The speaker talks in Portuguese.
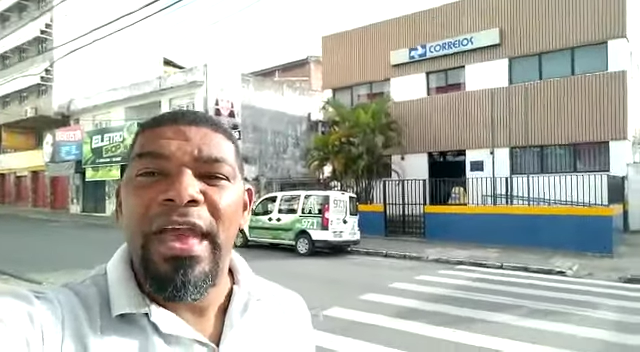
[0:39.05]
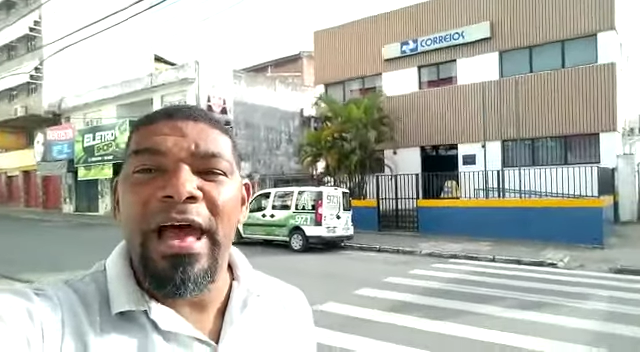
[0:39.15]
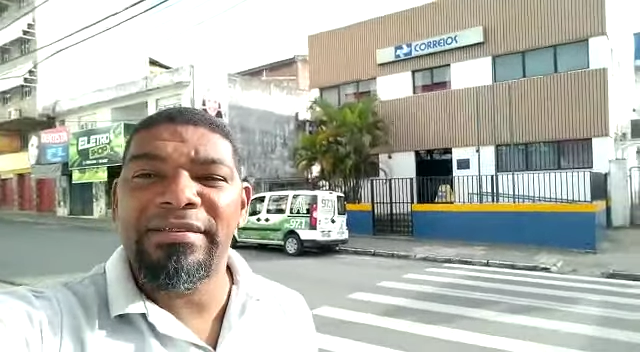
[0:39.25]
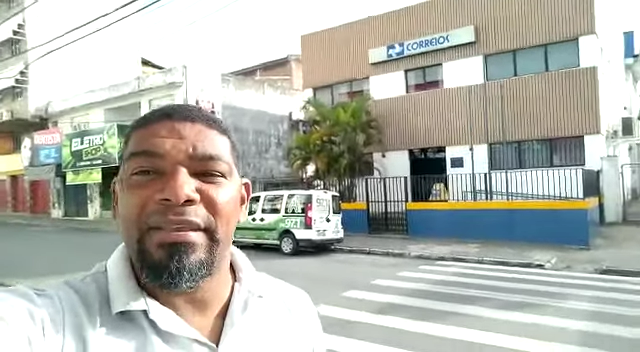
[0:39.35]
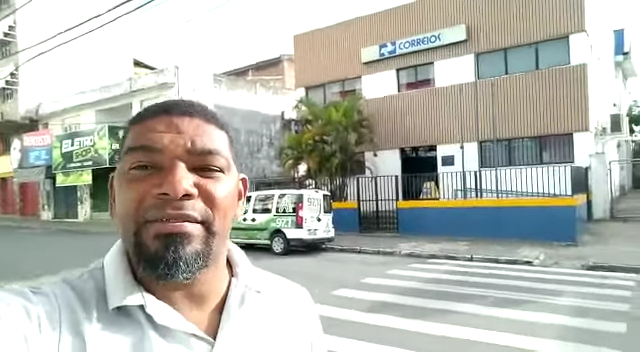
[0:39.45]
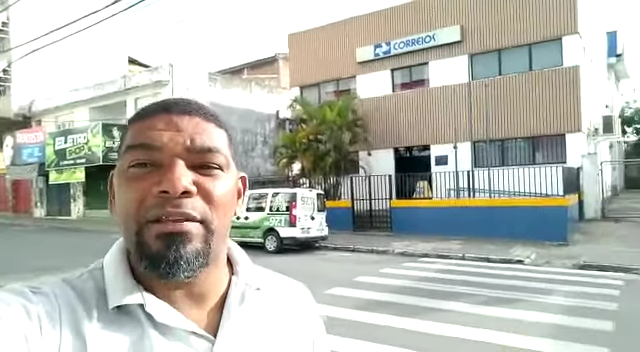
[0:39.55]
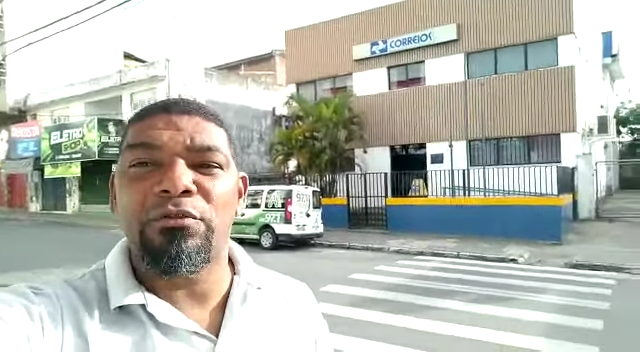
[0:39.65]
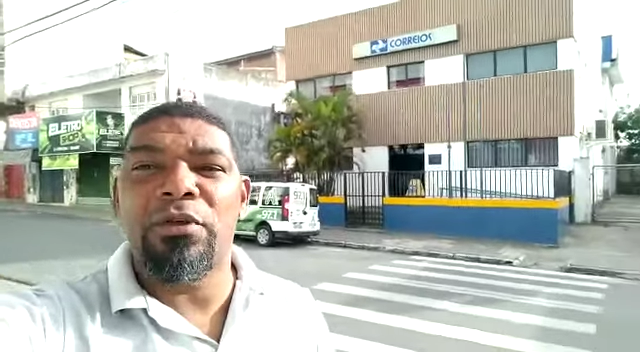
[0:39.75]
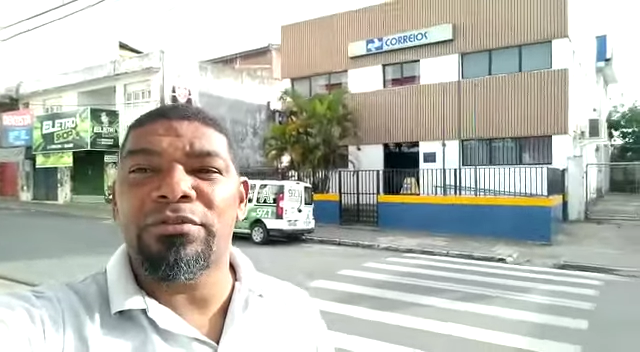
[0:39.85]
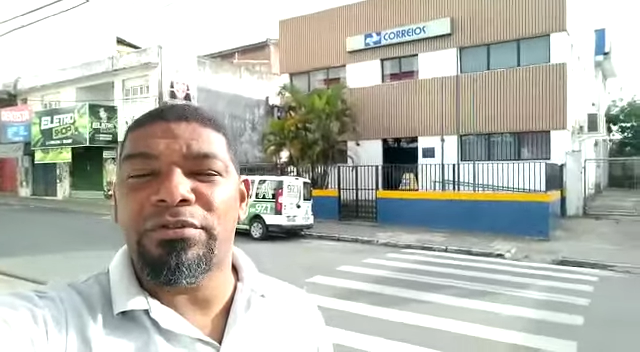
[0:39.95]

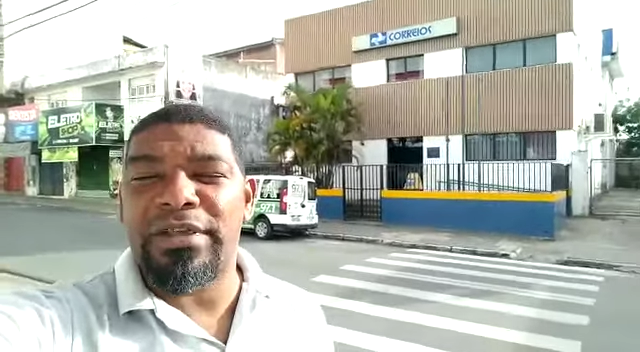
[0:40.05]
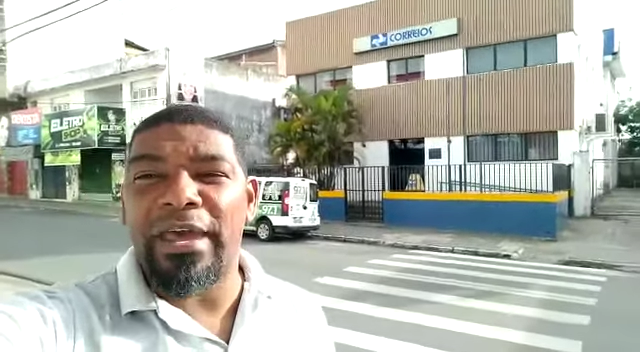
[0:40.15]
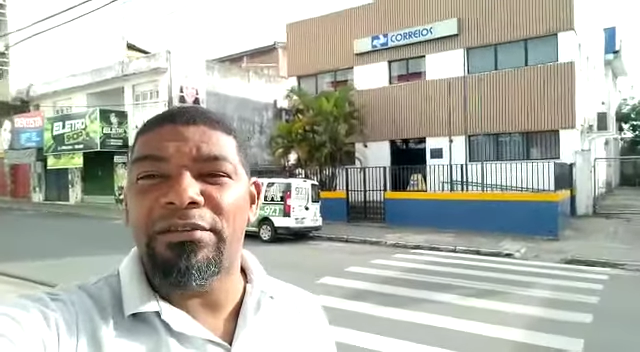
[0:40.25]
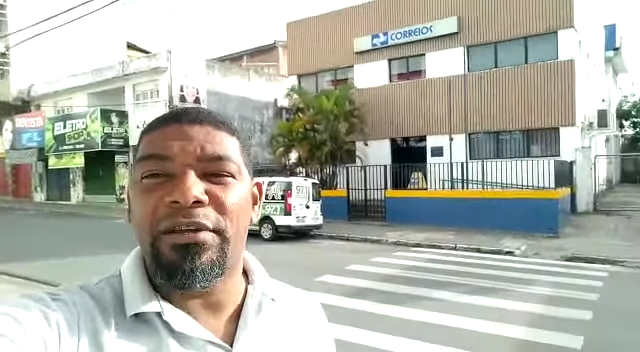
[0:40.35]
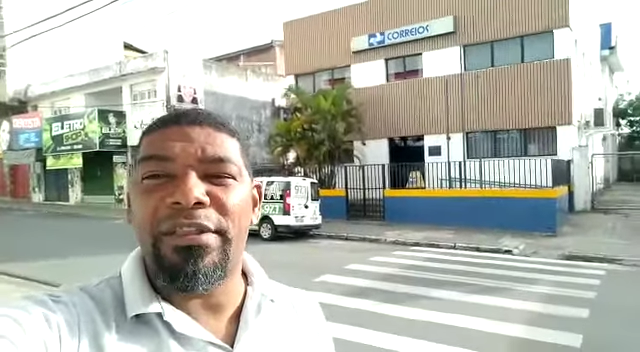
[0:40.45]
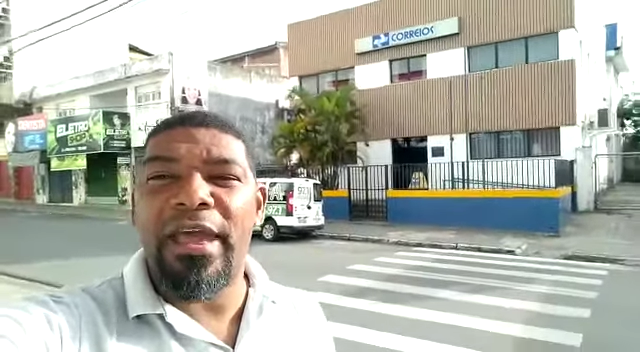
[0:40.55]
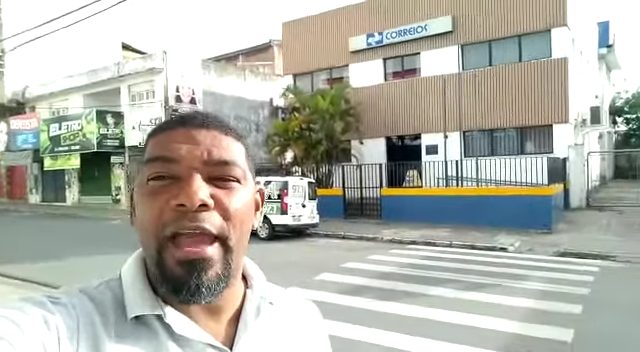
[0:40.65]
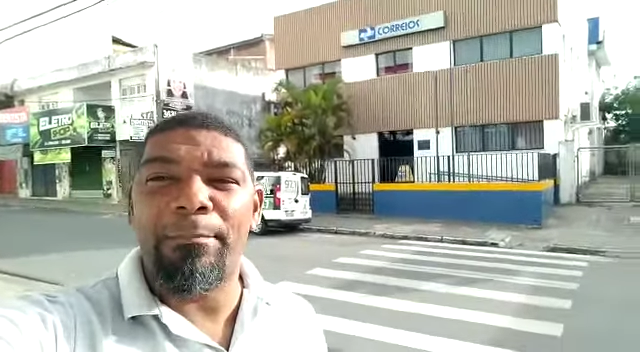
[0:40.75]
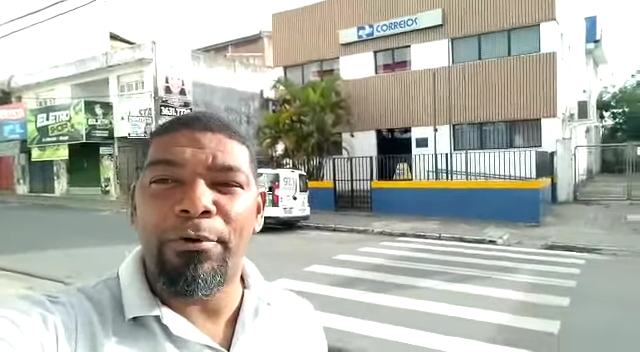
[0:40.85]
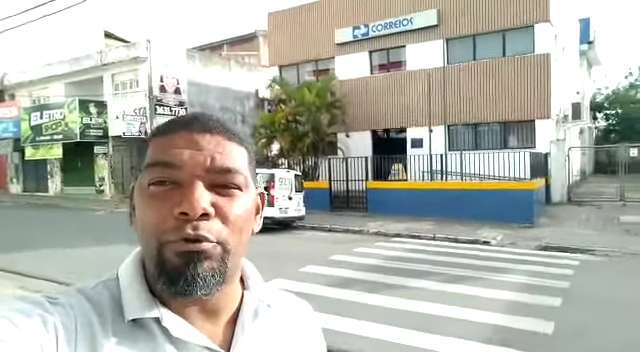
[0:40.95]
acessando o nosso site
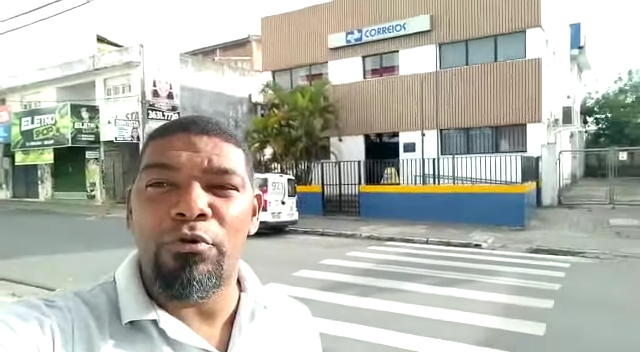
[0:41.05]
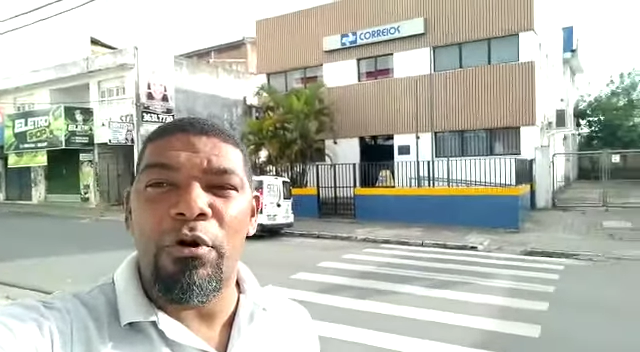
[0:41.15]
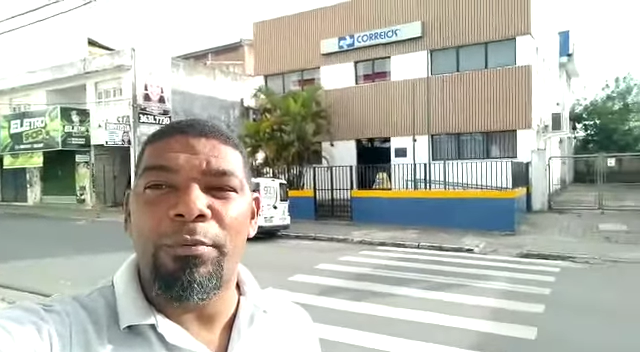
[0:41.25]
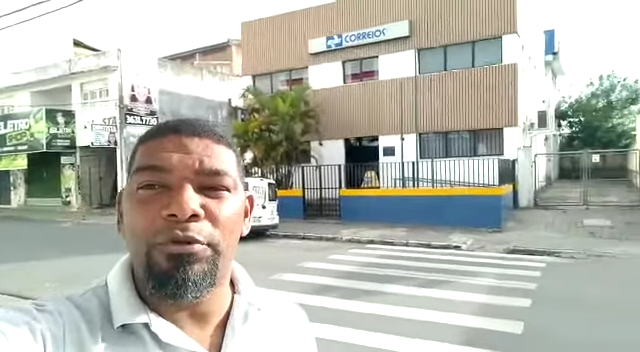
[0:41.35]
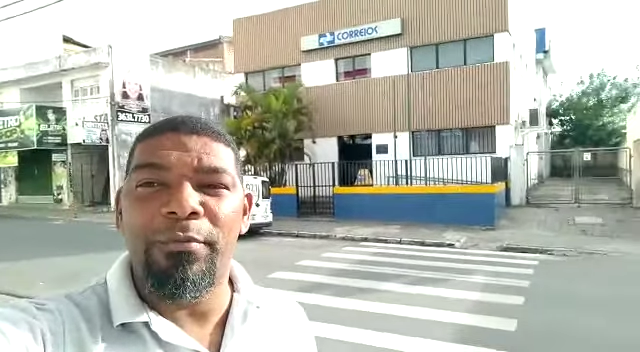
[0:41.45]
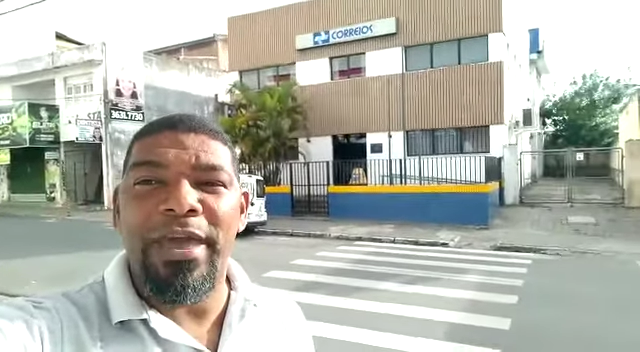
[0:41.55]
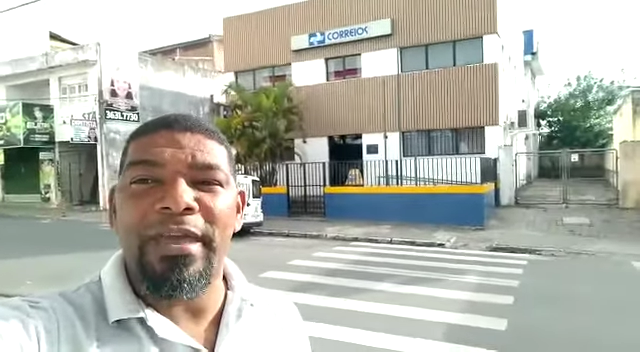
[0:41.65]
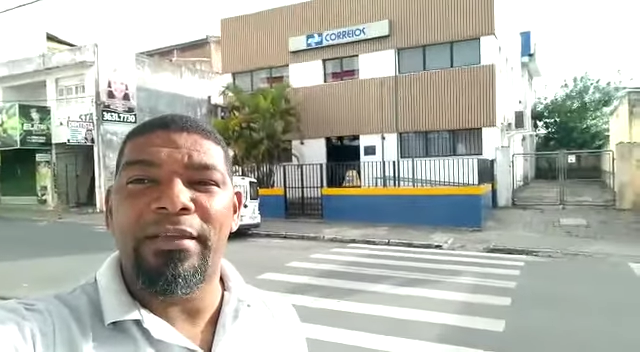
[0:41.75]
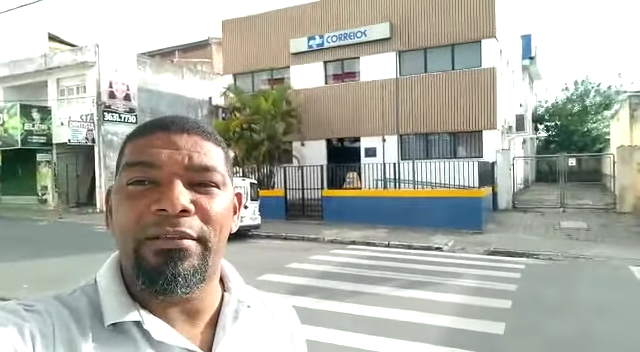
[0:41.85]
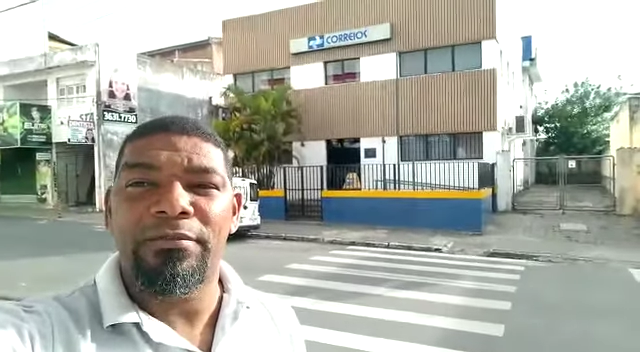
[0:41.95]

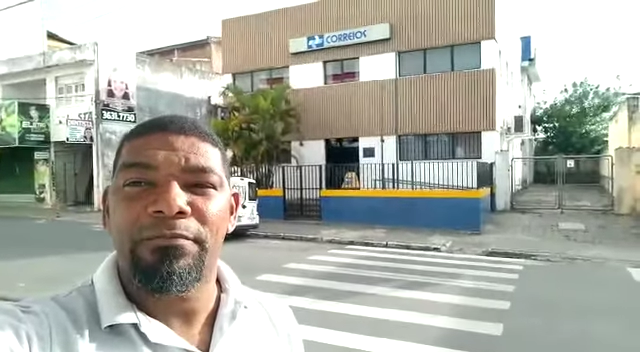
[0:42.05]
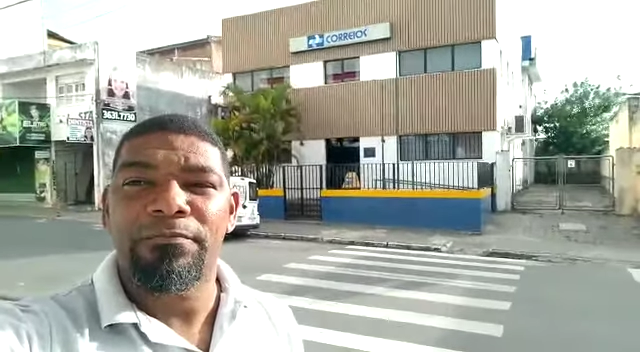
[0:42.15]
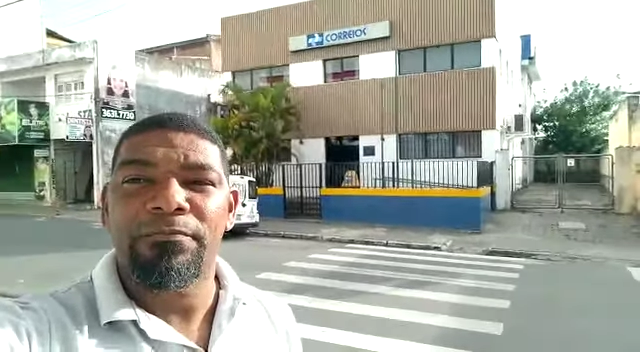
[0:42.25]
andaiá.com.br.